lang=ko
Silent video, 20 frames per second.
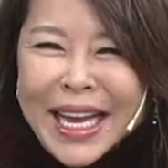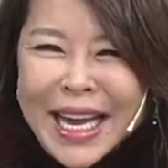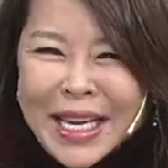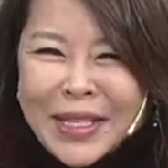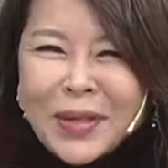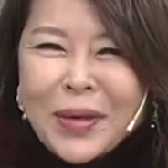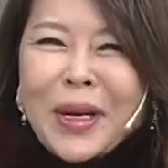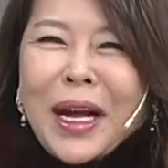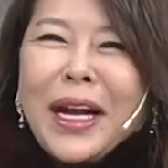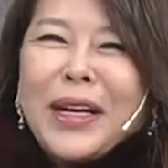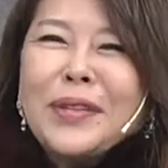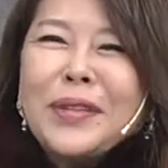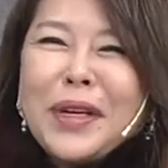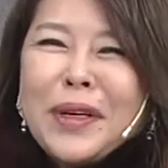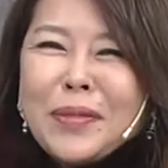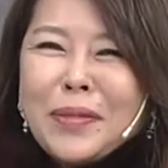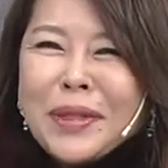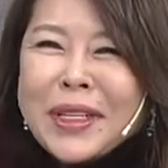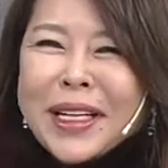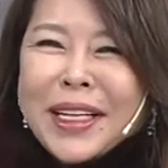계속
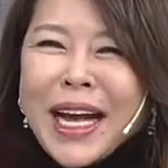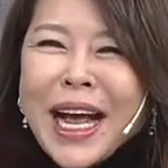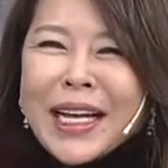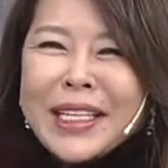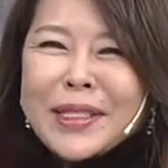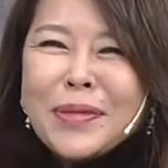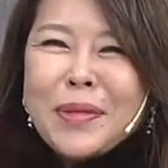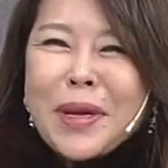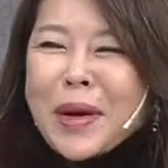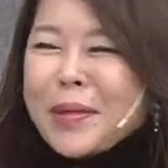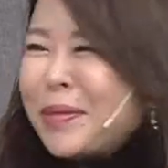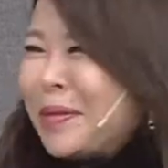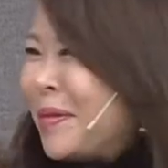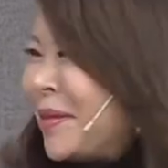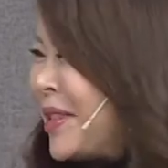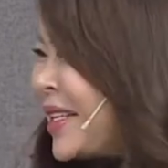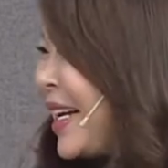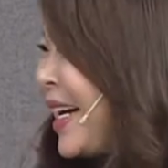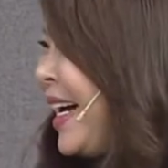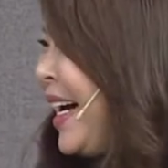강조합니다. 가슴이
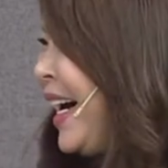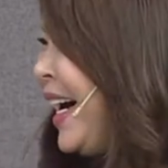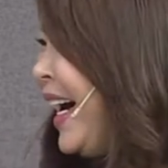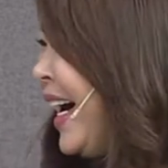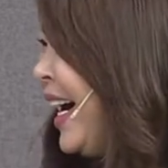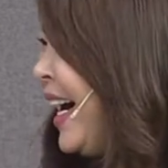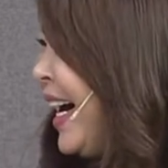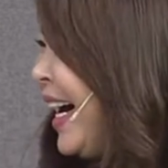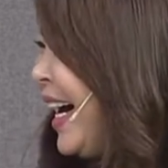아픕니다. 네,